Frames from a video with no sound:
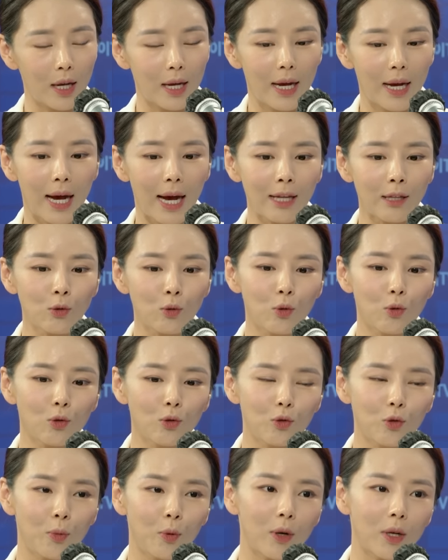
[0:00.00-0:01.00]
네.
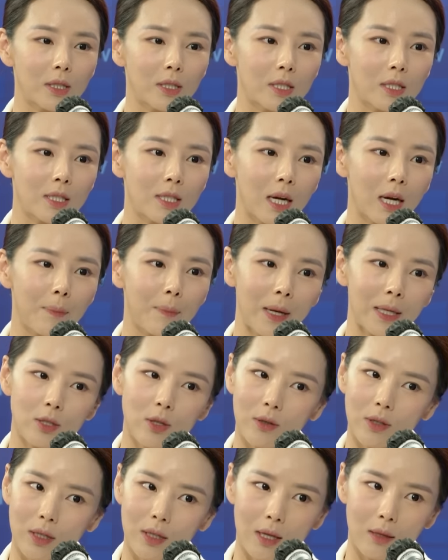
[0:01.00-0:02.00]
한동훈 후보의 지지자가
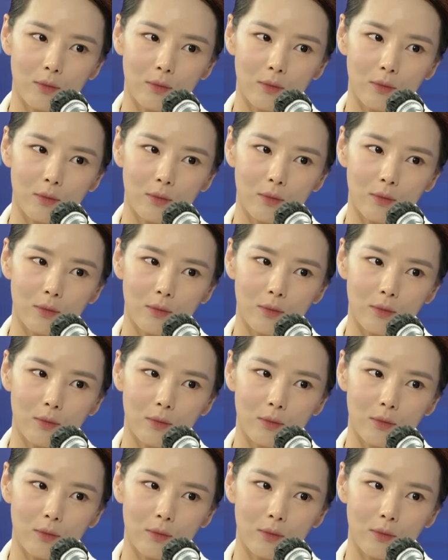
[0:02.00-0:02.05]
빠졌기